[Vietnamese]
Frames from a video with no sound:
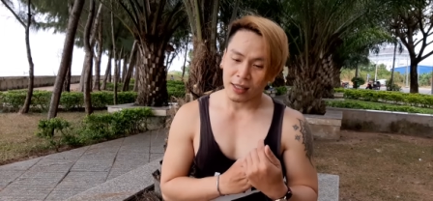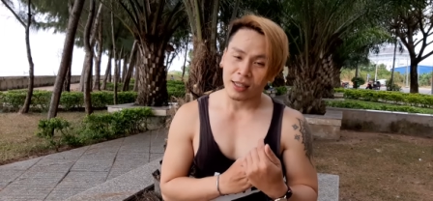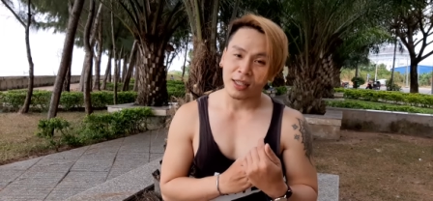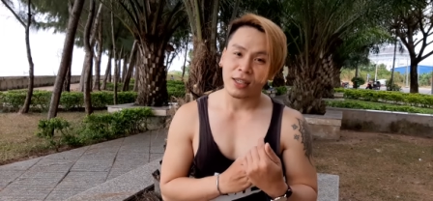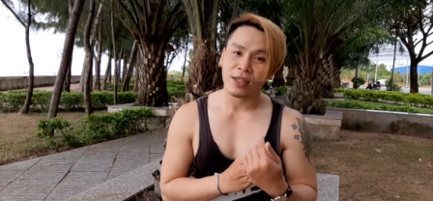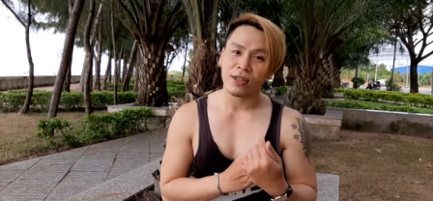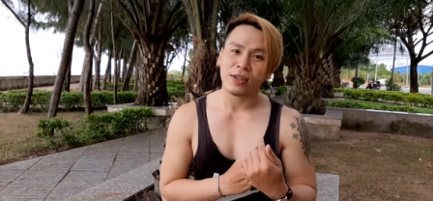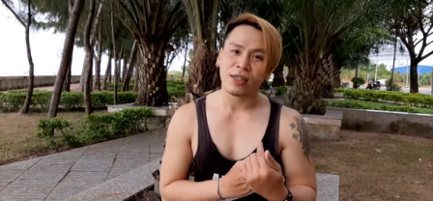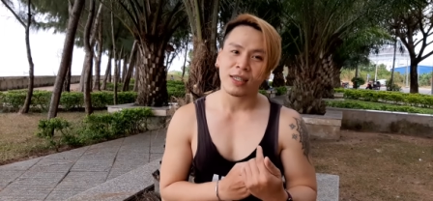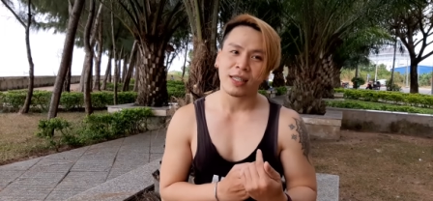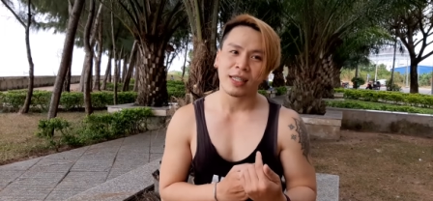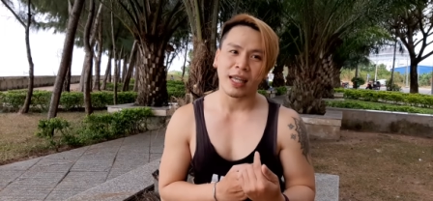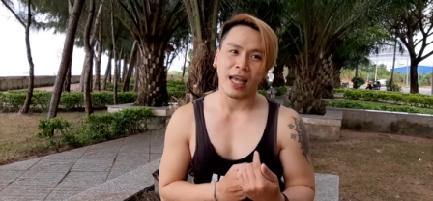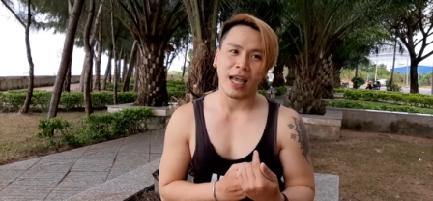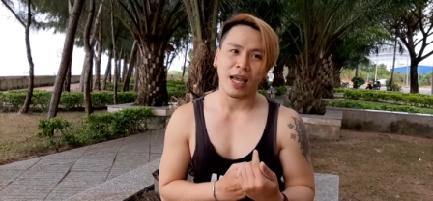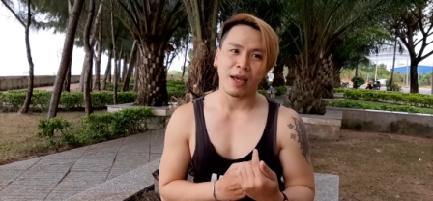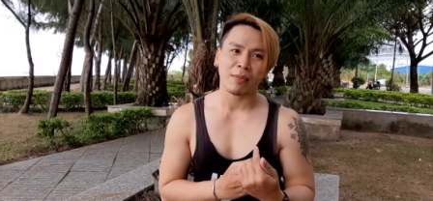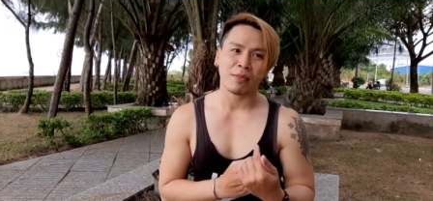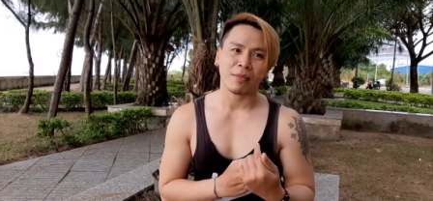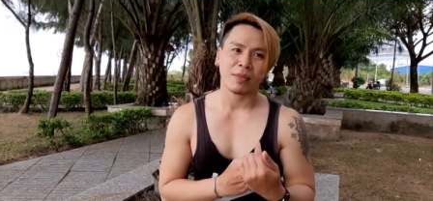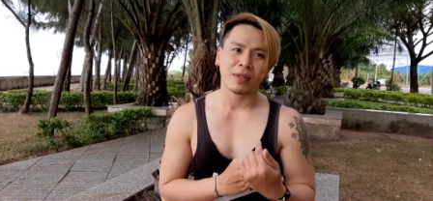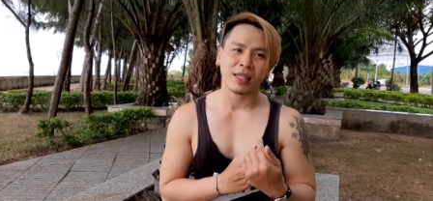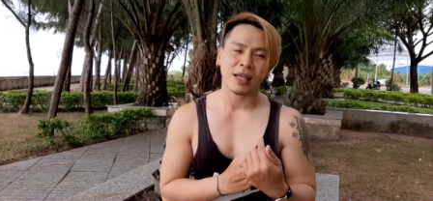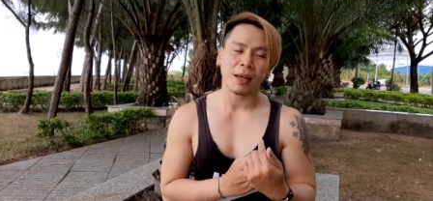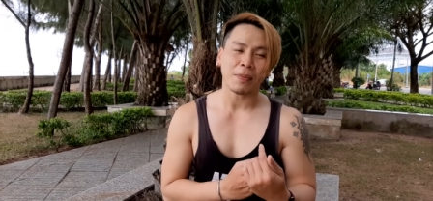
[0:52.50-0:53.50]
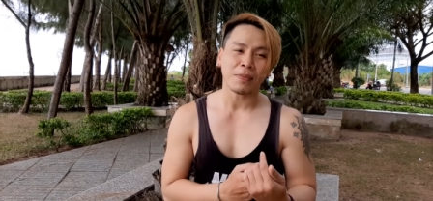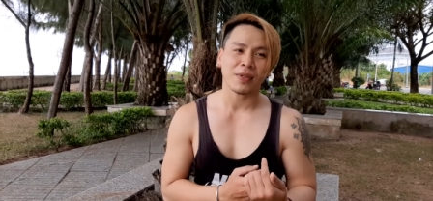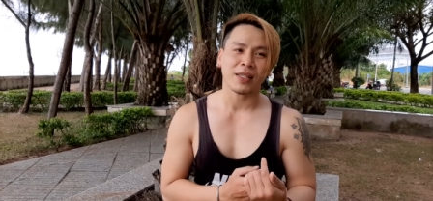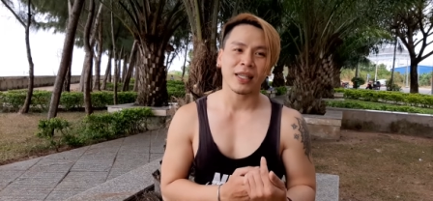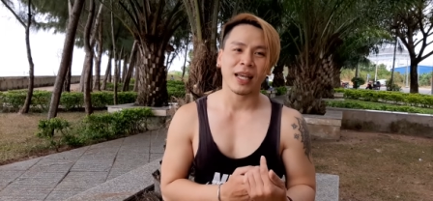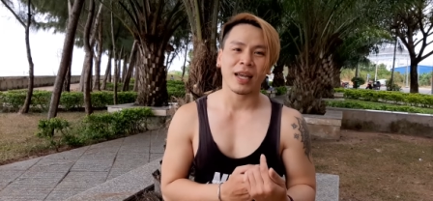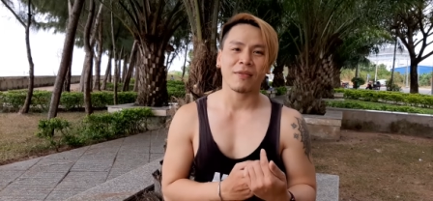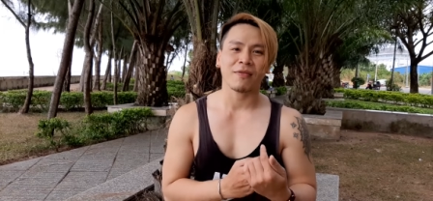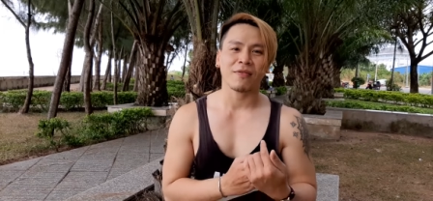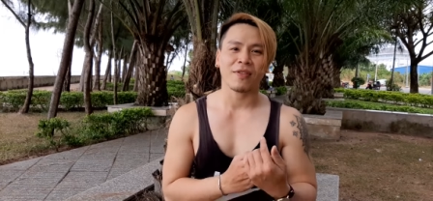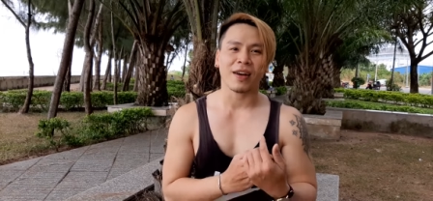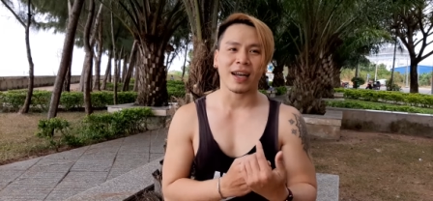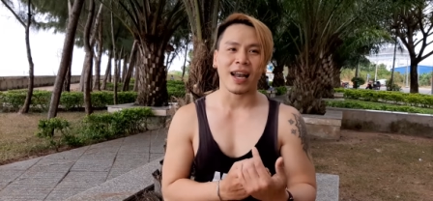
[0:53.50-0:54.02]
chưa xem sắp
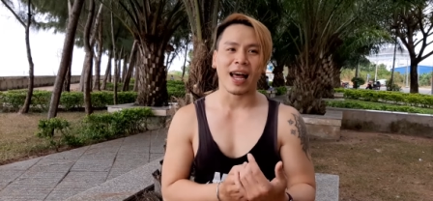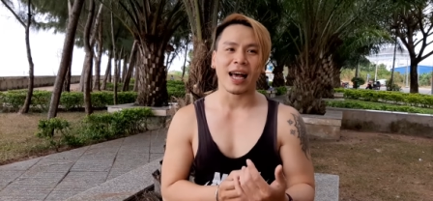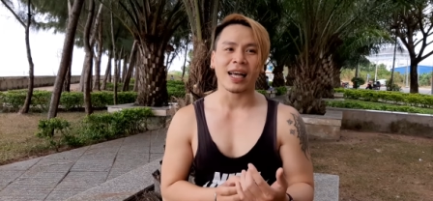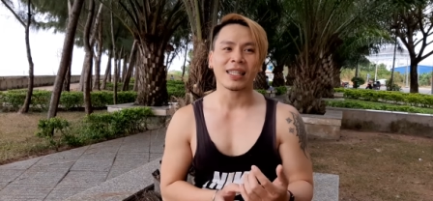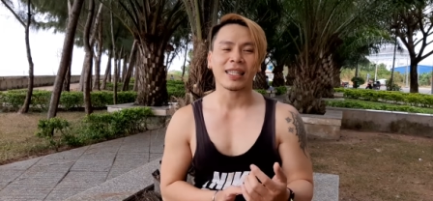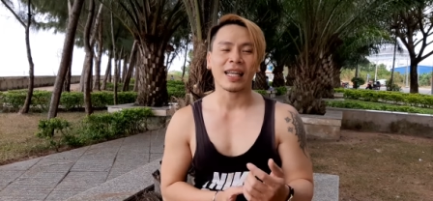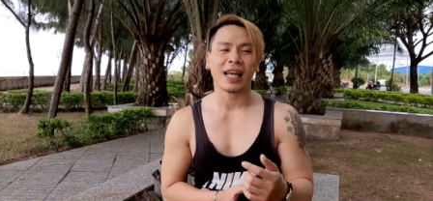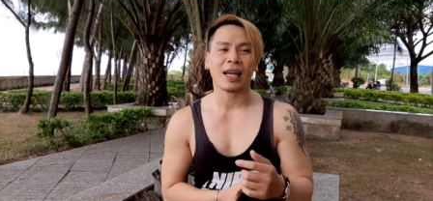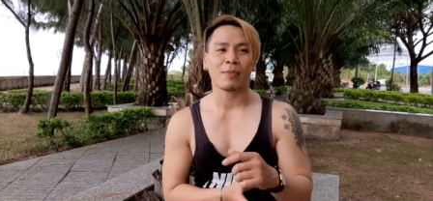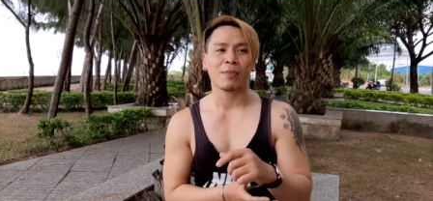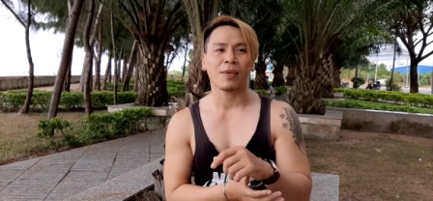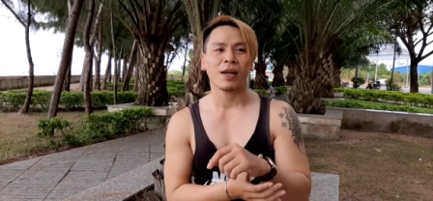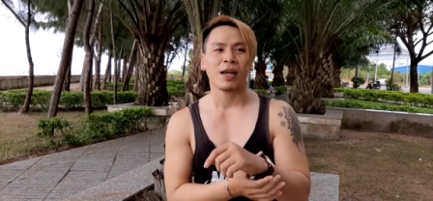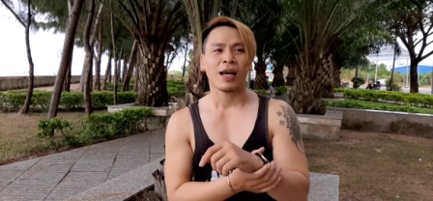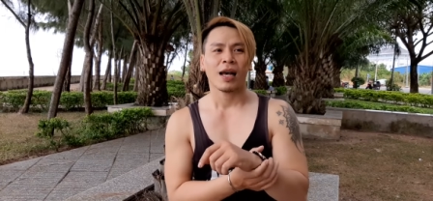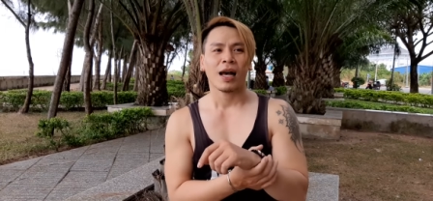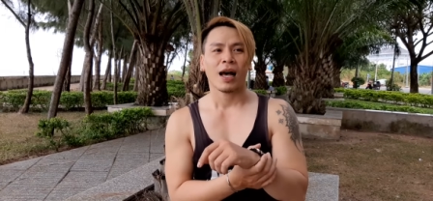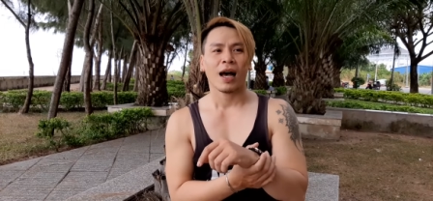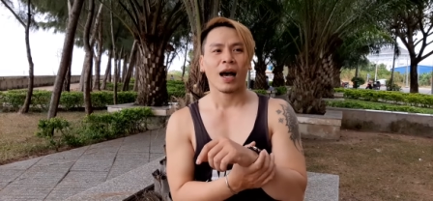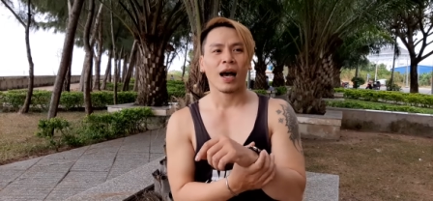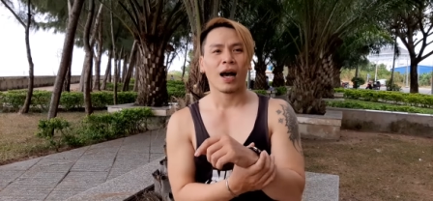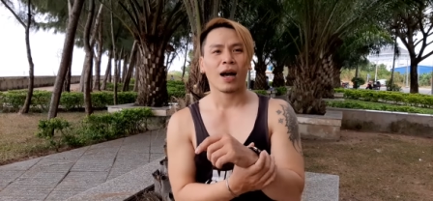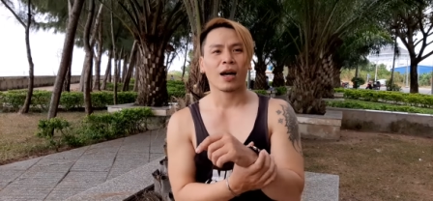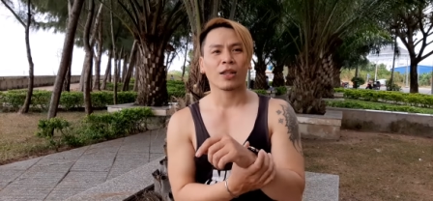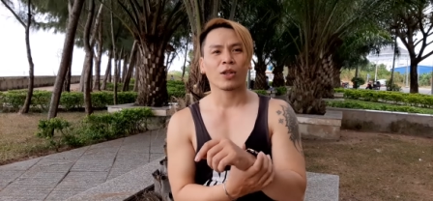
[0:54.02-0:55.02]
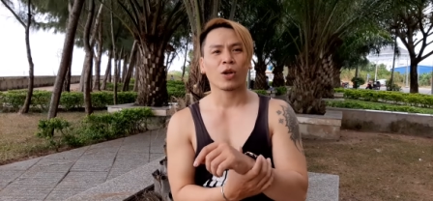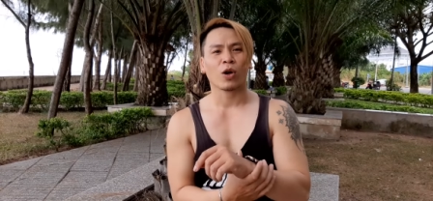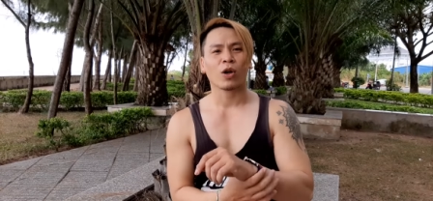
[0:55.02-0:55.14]
xem và đã xem à,